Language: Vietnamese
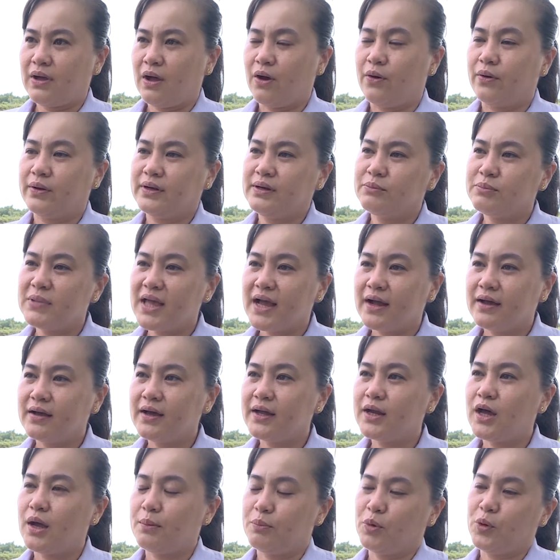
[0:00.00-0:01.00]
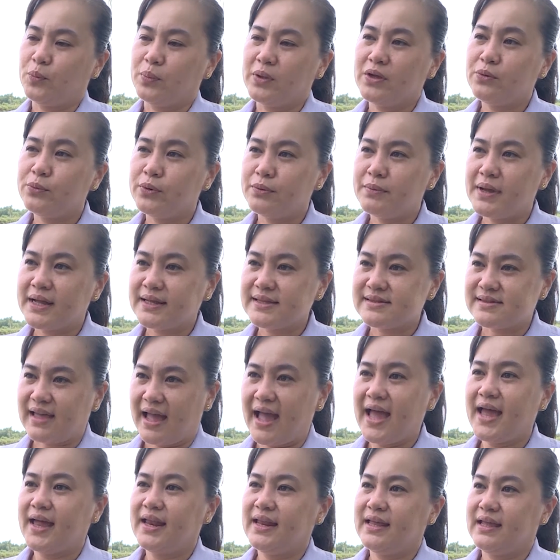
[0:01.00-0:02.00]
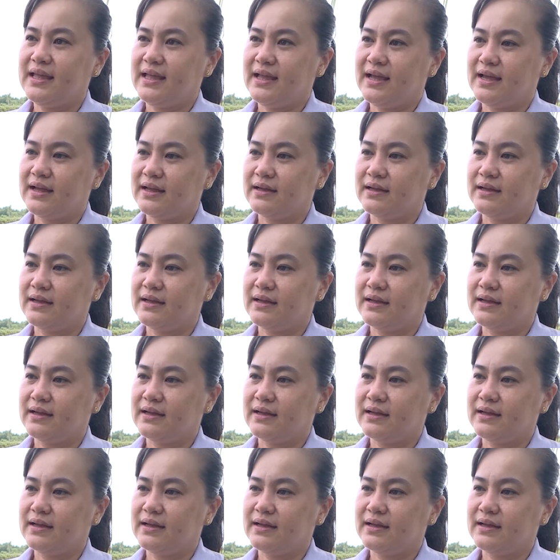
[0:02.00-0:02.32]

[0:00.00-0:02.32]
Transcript: hội nông dân kết hợp cùng với ủy ban xã thì